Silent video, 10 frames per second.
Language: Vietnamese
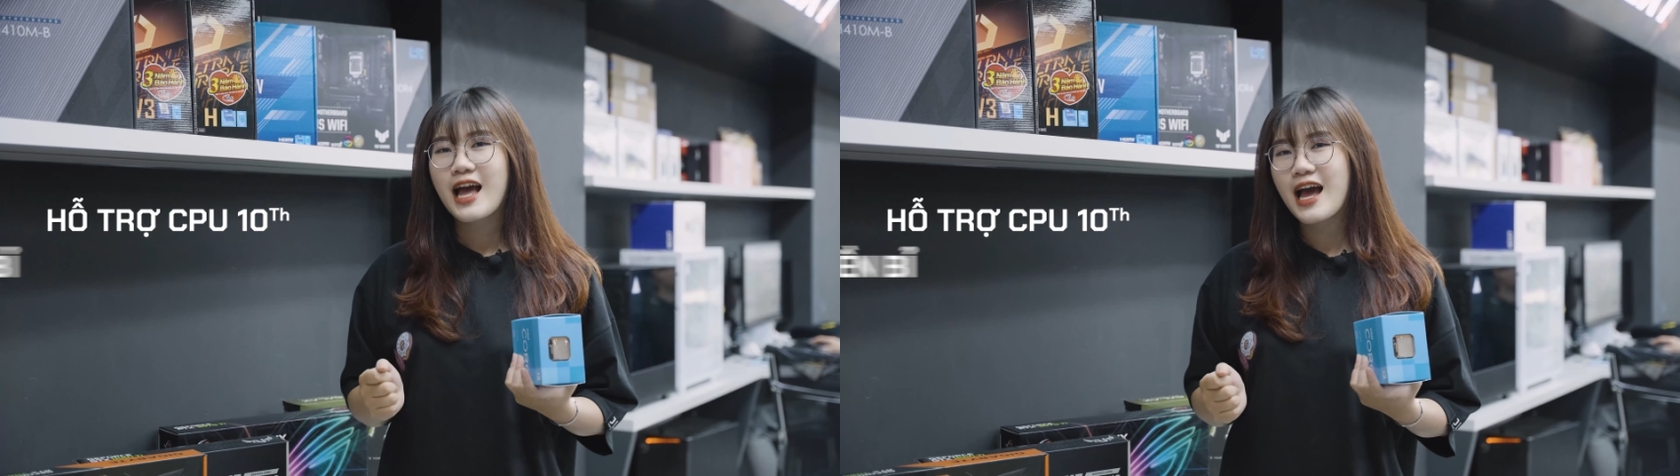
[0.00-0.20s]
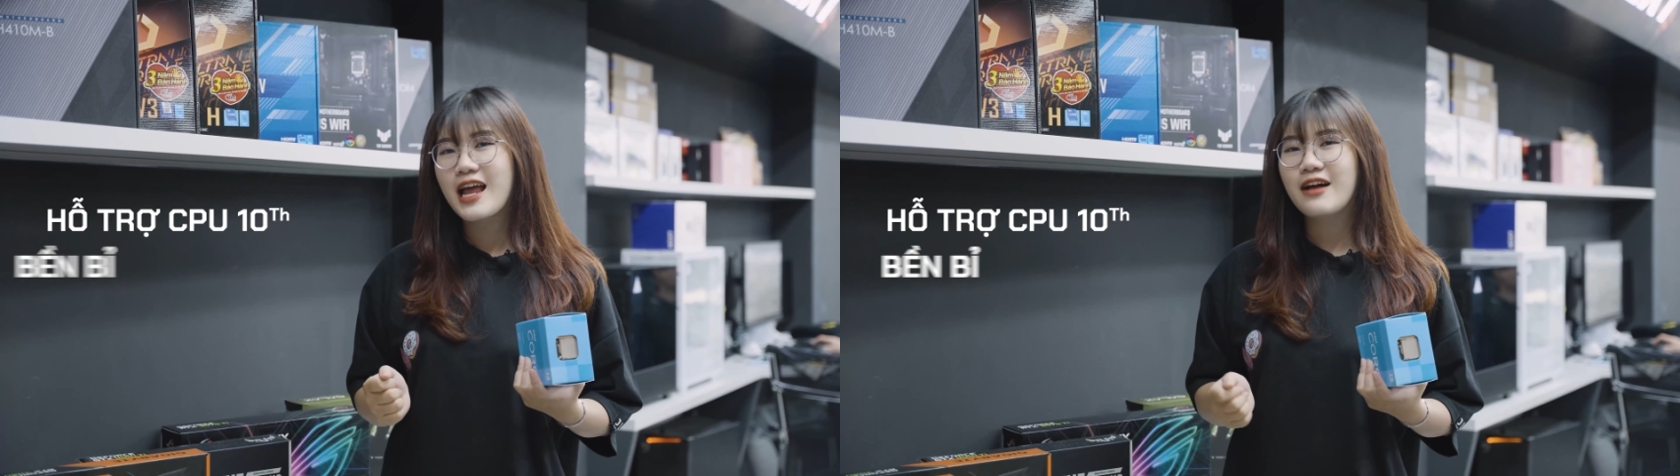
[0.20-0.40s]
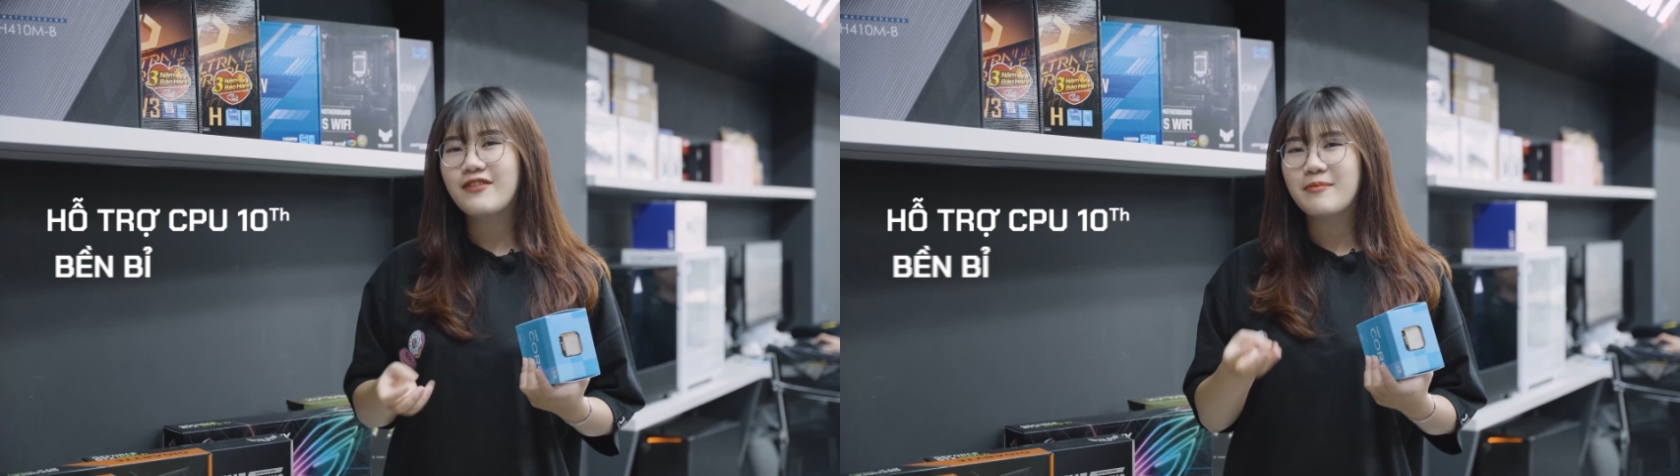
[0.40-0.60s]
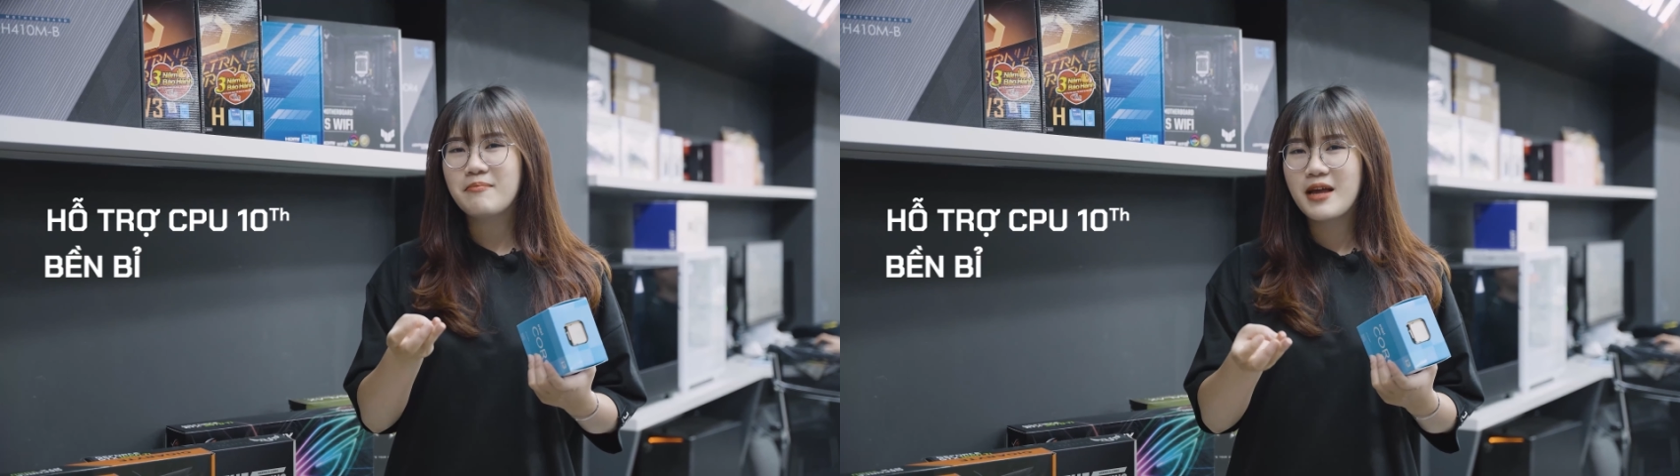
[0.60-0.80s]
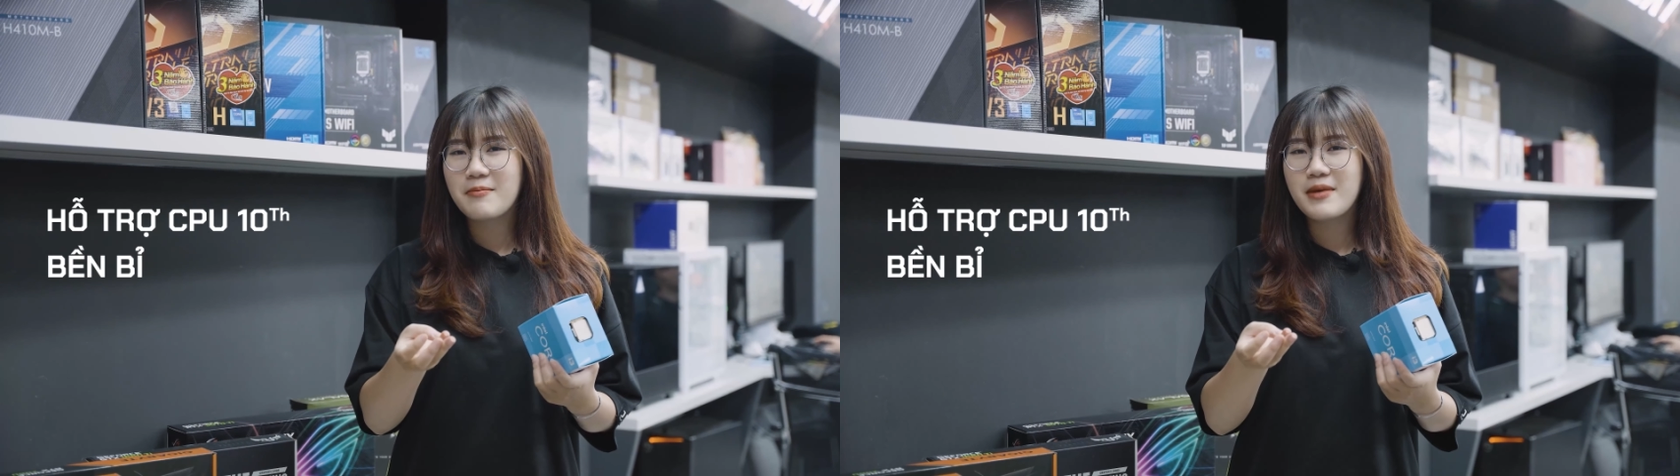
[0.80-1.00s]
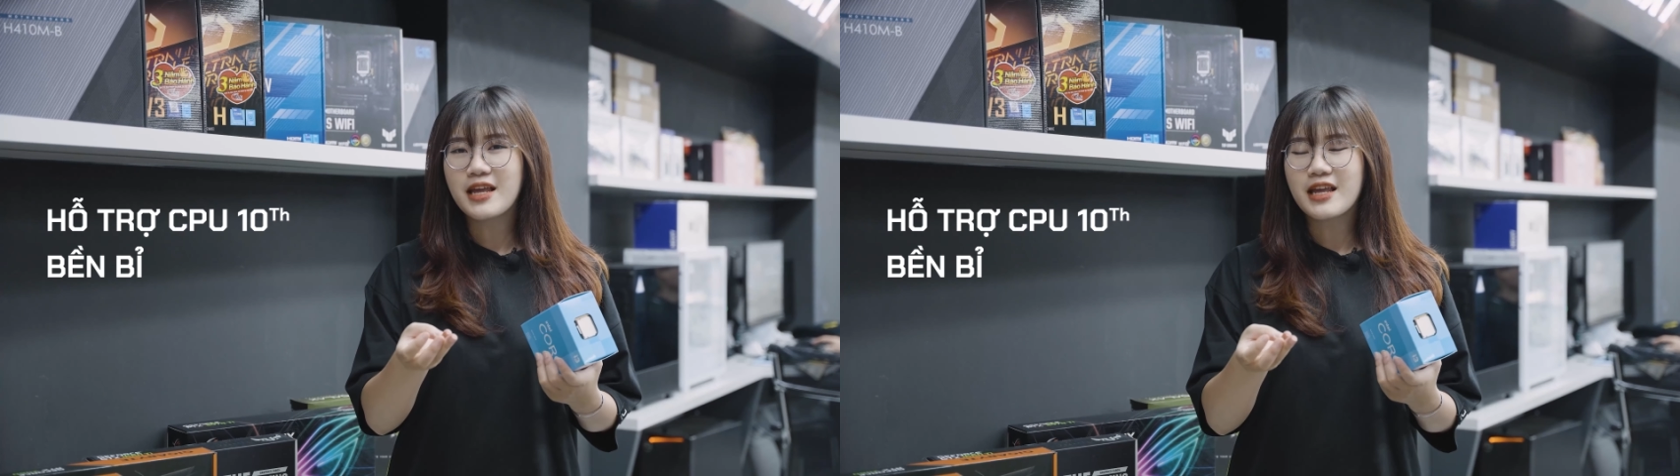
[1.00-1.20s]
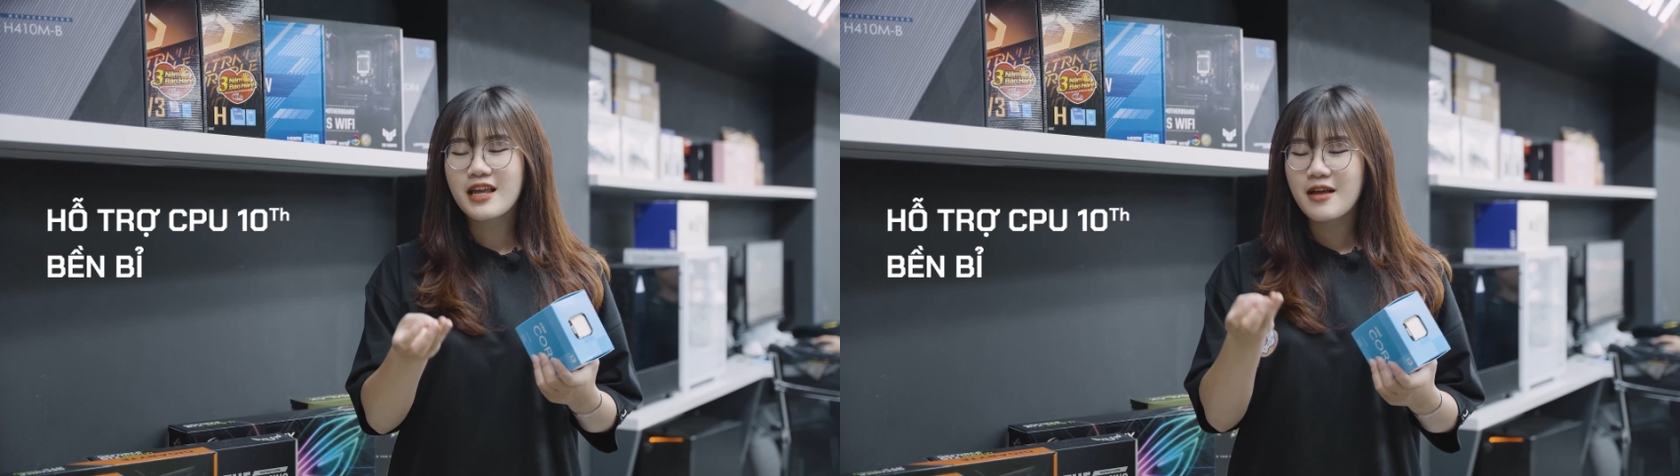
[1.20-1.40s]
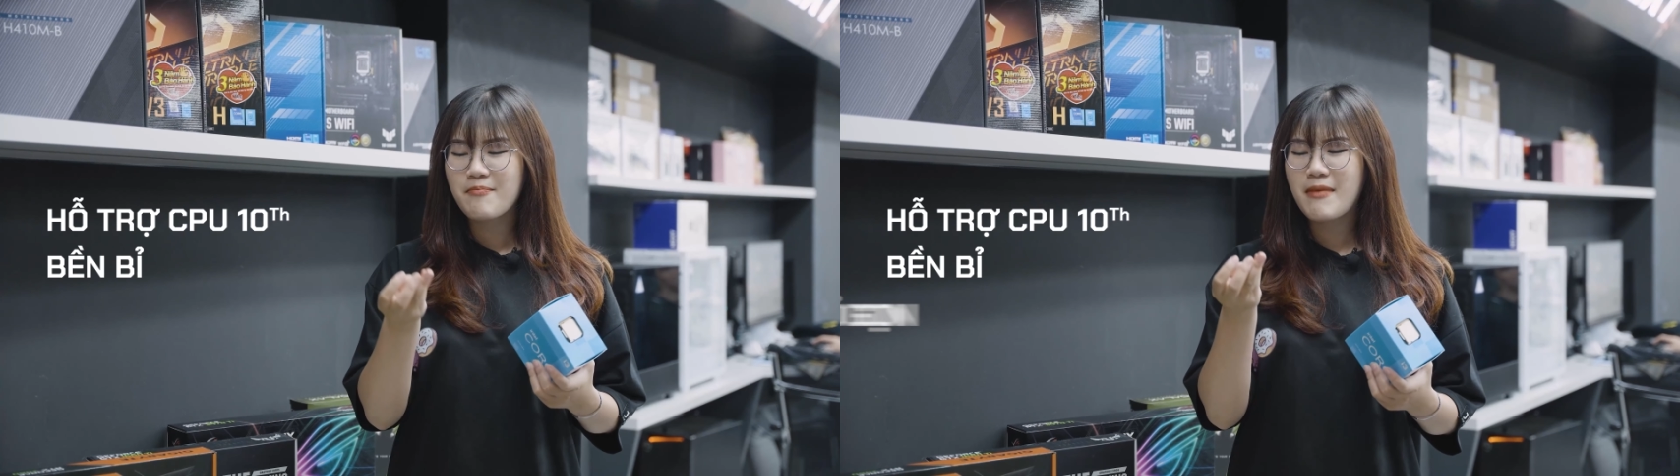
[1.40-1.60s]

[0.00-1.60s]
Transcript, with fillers: hai là phải bền bỉ